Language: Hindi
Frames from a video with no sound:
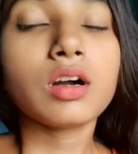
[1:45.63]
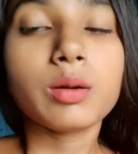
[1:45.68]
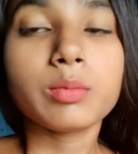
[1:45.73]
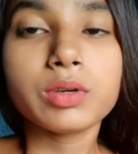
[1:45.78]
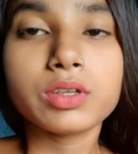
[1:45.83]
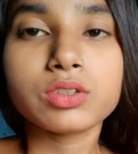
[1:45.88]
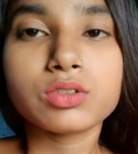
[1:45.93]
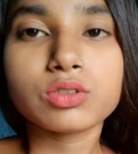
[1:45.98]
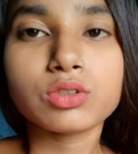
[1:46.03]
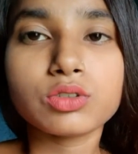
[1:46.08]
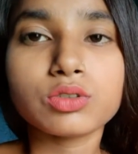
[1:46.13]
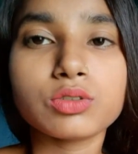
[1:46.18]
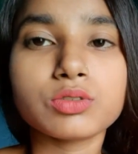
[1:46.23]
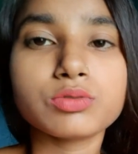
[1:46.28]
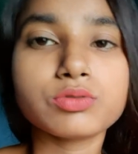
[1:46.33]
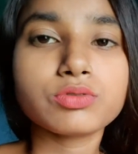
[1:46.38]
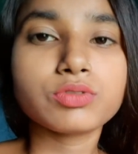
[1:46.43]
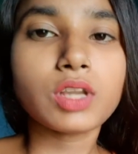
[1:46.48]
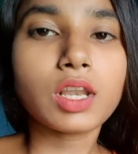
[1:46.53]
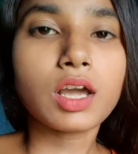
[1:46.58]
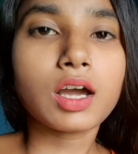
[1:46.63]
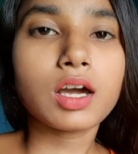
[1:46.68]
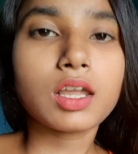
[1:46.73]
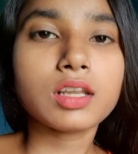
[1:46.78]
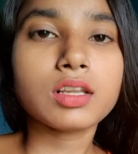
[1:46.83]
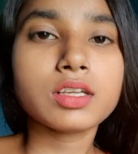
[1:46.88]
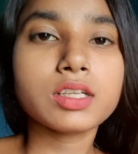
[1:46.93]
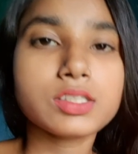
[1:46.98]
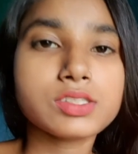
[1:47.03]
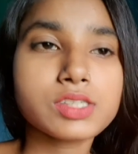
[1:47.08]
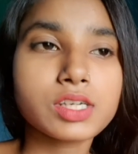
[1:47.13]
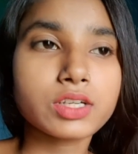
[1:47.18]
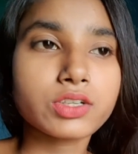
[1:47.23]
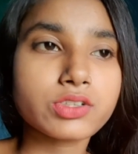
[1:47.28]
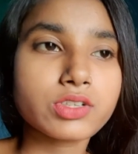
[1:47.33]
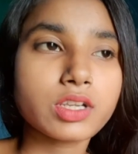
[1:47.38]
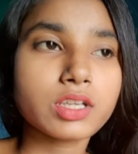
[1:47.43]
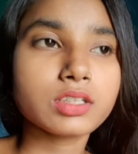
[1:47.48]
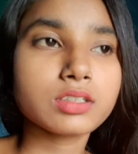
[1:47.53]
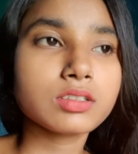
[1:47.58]
अभी तो फ़िलहाल
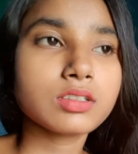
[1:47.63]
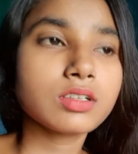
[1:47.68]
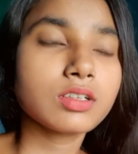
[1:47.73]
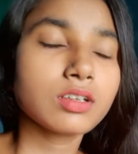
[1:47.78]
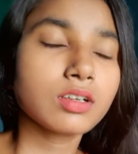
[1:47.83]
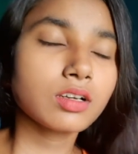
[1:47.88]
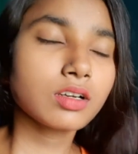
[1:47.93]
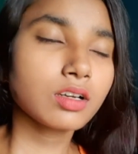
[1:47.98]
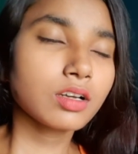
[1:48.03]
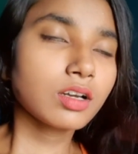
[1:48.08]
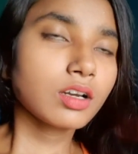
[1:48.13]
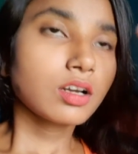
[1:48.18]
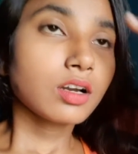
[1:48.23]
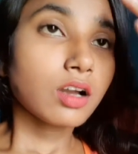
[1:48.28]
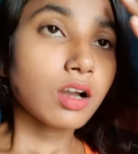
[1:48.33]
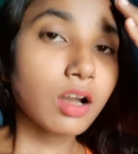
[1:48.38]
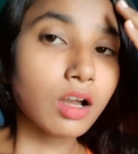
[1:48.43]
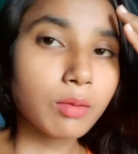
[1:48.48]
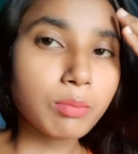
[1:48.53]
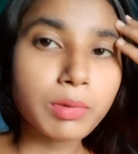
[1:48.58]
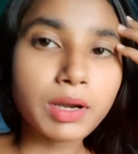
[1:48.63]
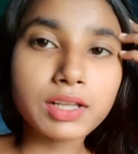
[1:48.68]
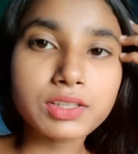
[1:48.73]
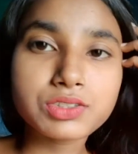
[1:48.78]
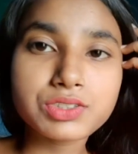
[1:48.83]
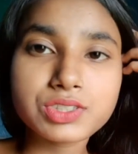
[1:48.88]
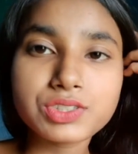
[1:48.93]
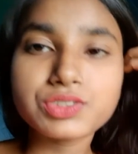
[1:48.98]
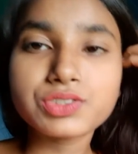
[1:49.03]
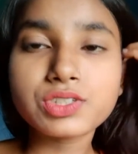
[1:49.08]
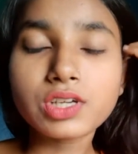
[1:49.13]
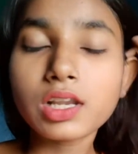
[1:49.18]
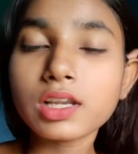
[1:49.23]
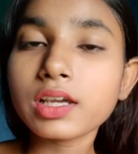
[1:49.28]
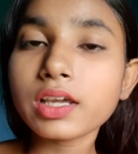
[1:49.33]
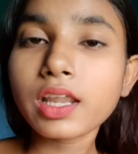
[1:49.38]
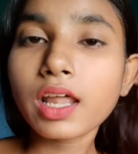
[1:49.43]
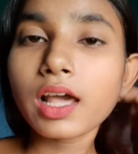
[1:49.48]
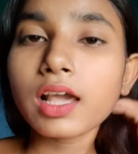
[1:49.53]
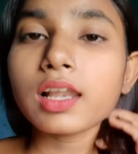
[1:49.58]
इंजेक्शन का बातचीत चल
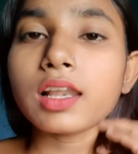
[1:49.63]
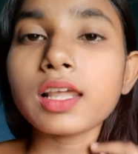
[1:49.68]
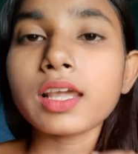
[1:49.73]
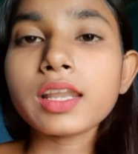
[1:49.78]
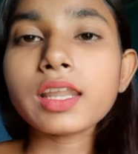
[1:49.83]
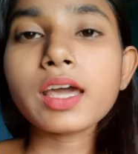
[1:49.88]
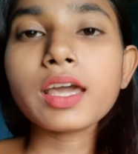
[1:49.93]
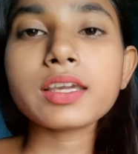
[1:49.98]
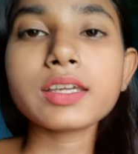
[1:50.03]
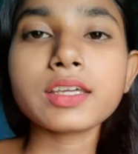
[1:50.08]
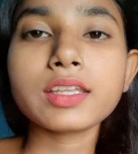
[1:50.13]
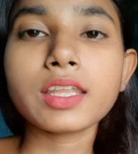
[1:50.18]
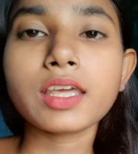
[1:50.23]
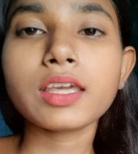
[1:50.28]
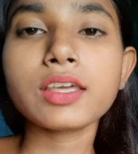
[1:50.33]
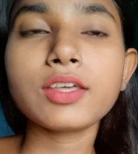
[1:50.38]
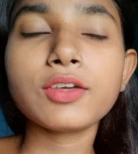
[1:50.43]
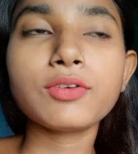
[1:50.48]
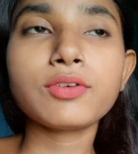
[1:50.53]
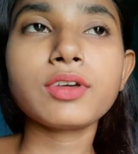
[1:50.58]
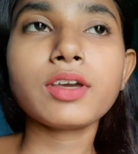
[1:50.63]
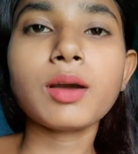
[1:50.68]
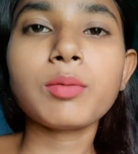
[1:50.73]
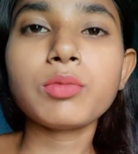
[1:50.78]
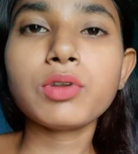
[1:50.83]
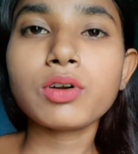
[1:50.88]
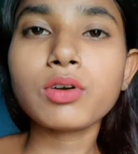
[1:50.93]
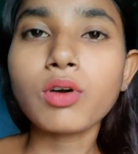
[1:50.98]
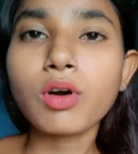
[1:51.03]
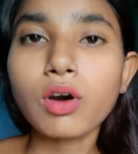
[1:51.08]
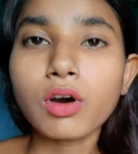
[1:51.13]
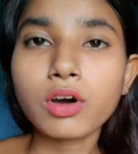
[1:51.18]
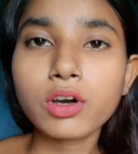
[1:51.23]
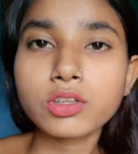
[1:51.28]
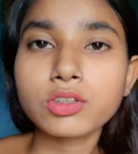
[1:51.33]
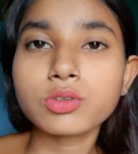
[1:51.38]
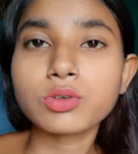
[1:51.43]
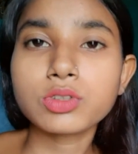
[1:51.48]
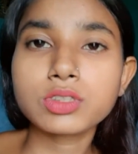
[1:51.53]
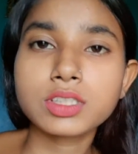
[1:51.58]
ही रहा है लेना है कि नहीं क्योंकि हम लोग
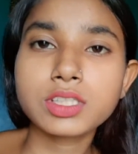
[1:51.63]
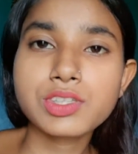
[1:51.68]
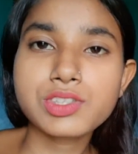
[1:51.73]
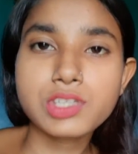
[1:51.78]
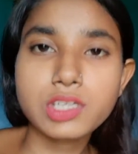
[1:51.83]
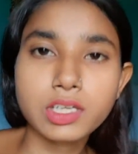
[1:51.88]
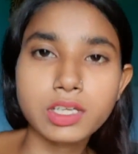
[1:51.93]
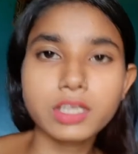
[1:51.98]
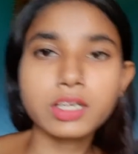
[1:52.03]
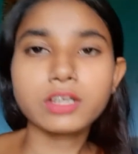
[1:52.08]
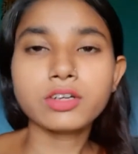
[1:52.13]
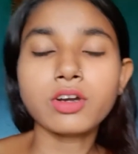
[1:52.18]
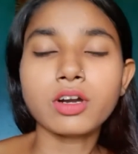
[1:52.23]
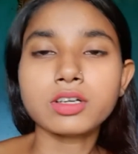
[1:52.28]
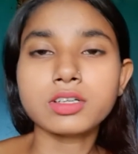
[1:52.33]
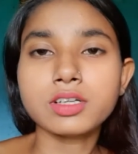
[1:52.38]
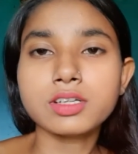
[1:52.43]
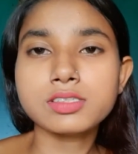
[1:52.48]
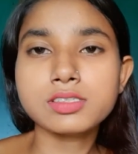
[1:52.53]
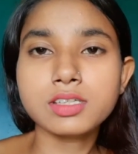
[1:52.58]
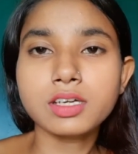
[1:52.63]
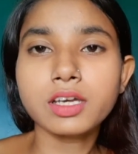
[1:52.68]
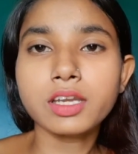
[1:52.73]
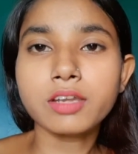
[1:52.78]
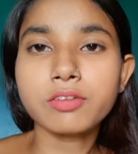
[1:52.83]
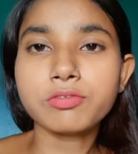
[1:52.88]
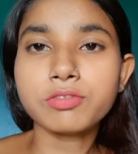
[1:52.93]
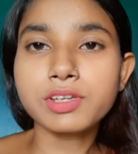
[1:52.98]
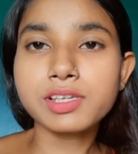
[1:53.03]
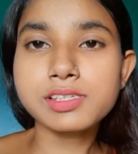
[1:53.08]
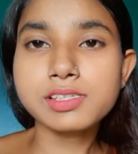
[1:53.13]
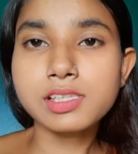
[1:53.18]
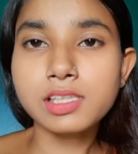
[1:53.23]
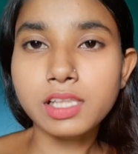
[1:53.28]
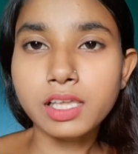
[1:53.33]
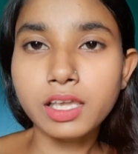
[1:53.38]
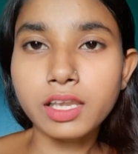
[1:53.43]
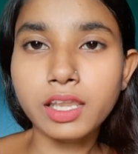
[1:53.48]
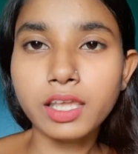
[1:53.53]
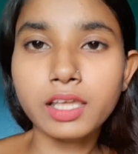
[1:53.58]
और दो तीन जगह डॉक्टर्स का रेफरेंस
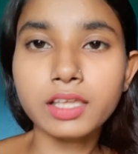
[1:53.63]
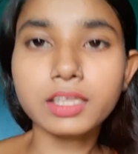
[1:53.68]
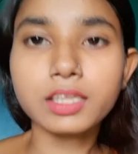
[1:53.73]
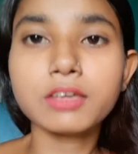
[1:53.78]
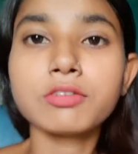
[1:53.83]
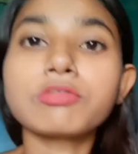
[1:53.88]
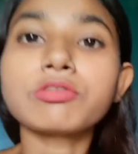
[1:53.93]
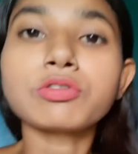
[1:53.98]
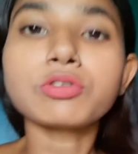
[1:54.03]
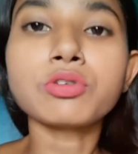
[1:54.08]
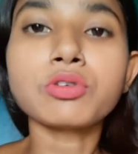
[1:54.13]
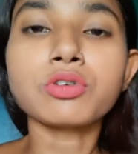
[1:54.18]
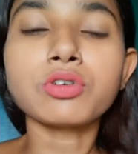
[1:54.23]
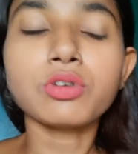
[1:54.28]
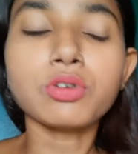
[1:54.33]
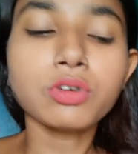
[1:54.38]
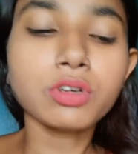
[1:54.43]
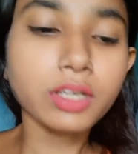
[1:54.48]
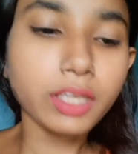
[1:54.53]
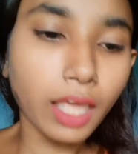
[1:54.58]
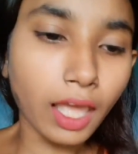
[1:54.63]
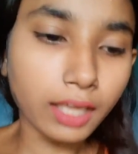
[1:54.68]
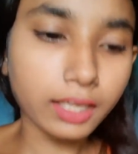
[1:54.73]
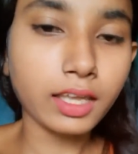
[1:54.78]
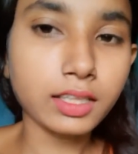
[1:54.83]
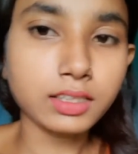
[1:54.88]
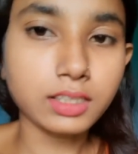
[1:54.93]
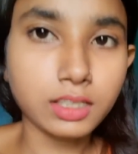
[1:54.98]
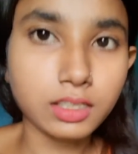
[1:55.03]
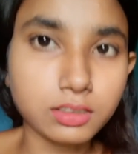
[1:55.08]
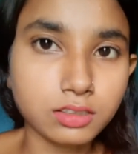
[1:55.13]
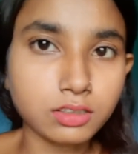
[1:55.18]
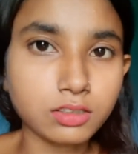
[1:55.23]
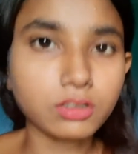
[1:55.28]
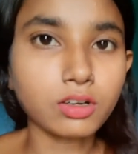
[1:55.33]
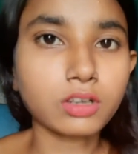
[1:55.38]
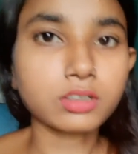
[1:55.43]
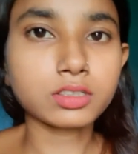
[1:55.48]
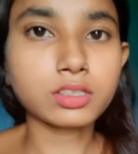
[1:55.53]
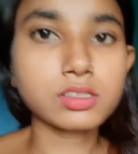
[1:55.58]
ले रहे हैं कि वो लोग क्या कहते हैं अदर
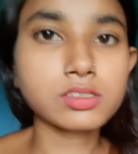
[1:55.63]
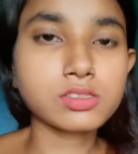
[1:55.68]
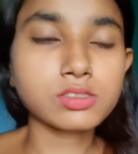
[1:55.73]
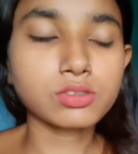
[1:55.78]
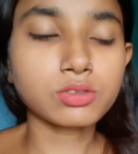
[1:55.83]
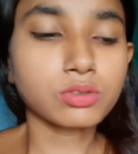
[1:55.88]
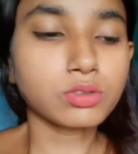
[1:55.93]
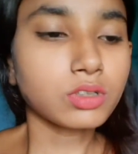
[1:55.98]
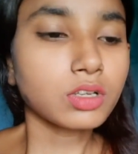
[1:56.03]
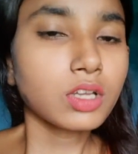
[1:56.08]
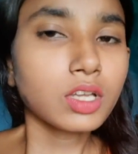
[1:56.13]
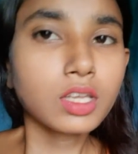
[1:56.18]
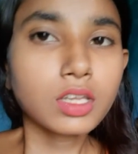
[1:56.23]
डॉक्टर्स तो